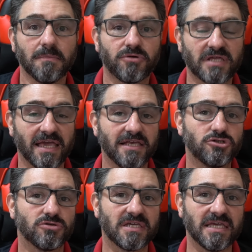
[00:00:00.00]
porque é
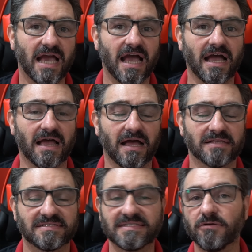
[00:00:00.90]
isso que a
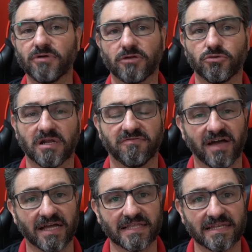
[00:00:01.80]
seguradora
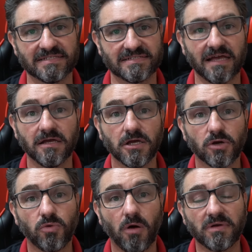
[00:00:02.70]
vai analisar
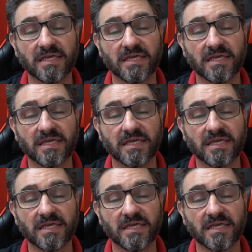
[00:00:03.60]
qual